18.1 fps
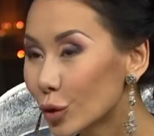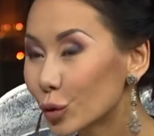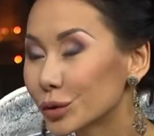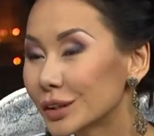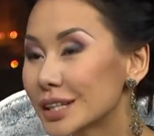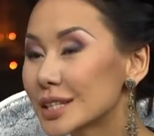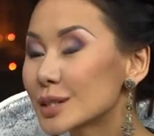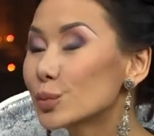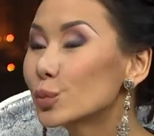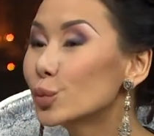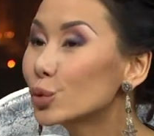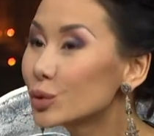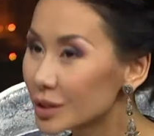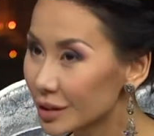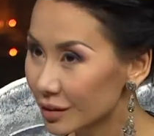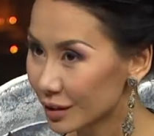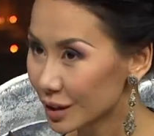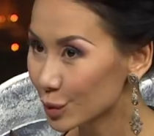у нас
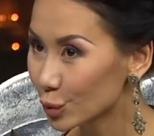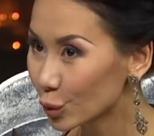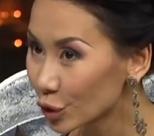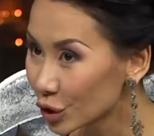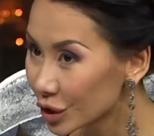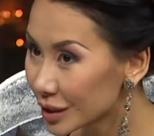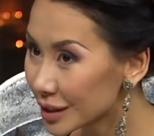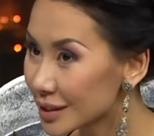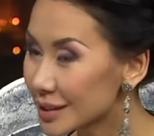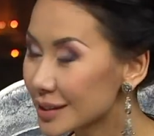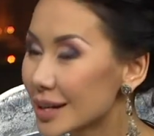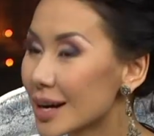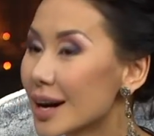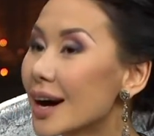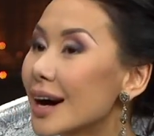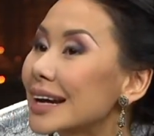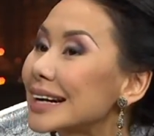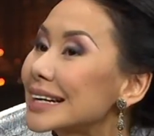будет возможность вот,
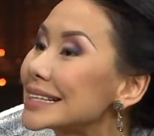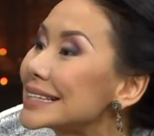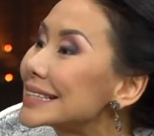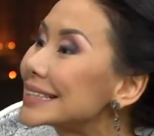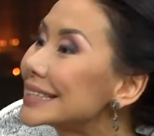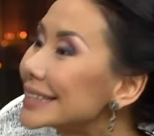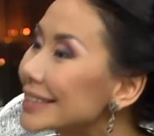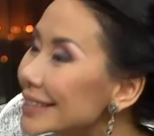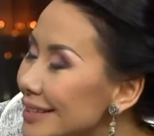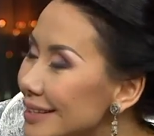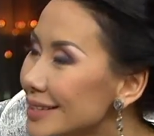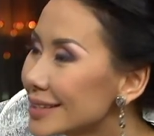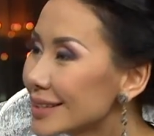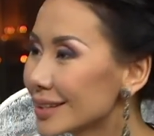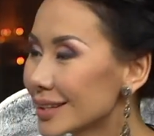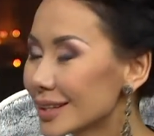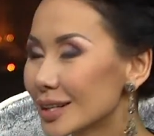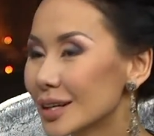мы, э, раскрыть... Э, мы
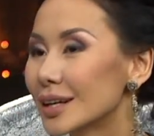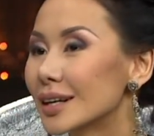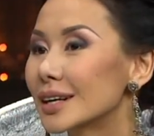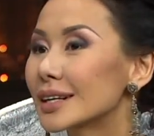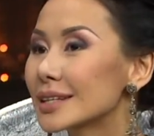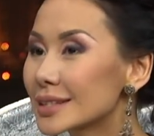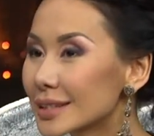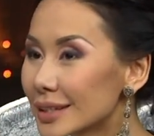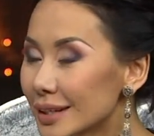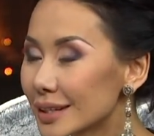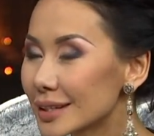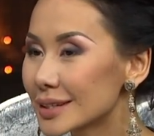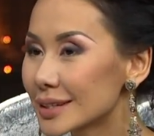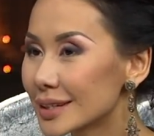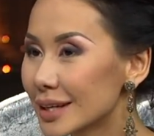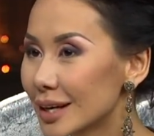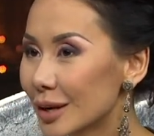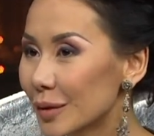вот сейчас раскрыть,
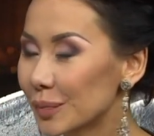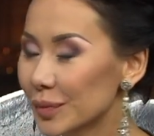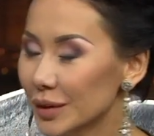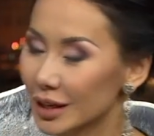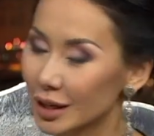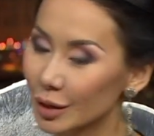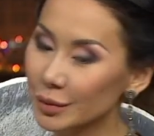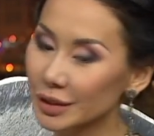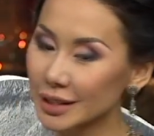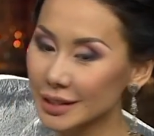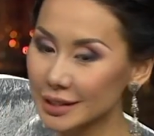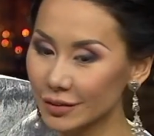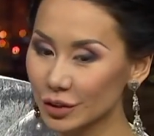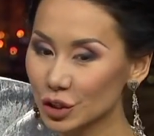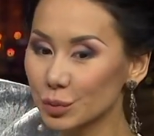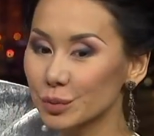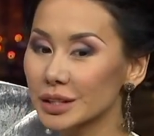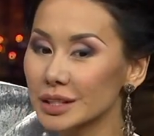этим и да. занимаемся. Рамин
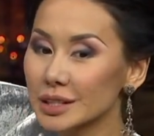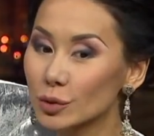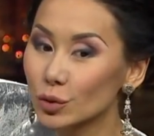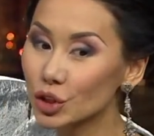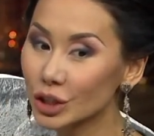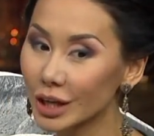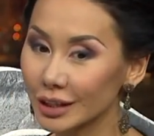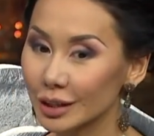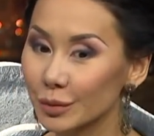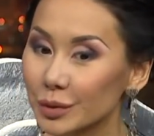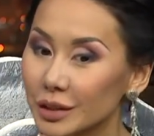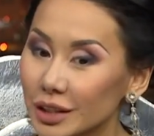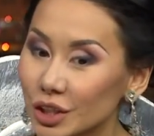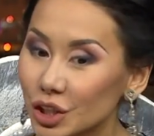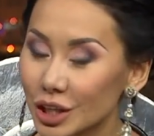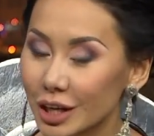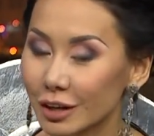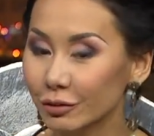Резович, мы не случайно
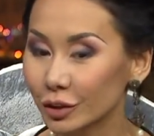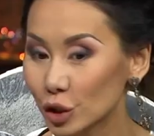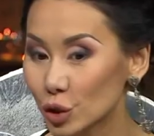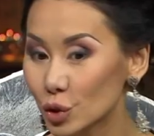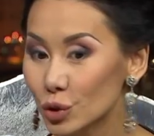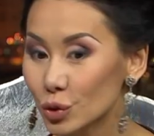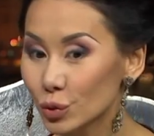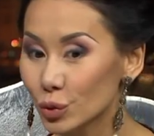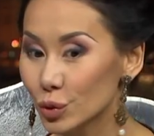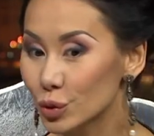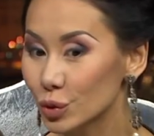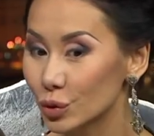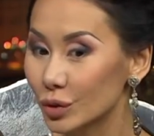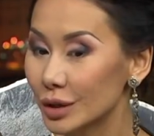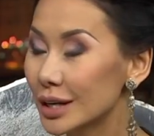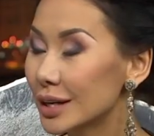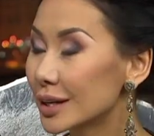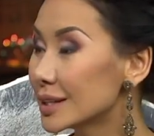приглашаем в нашу
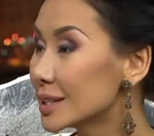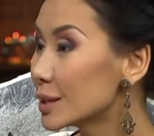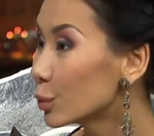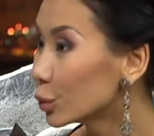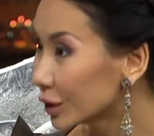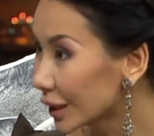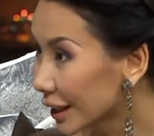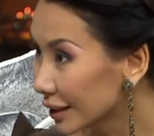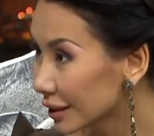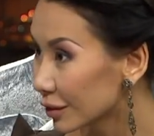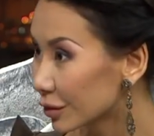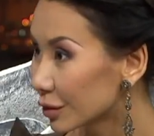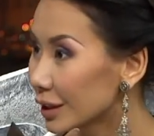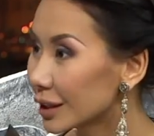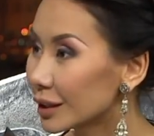студию депутатов, для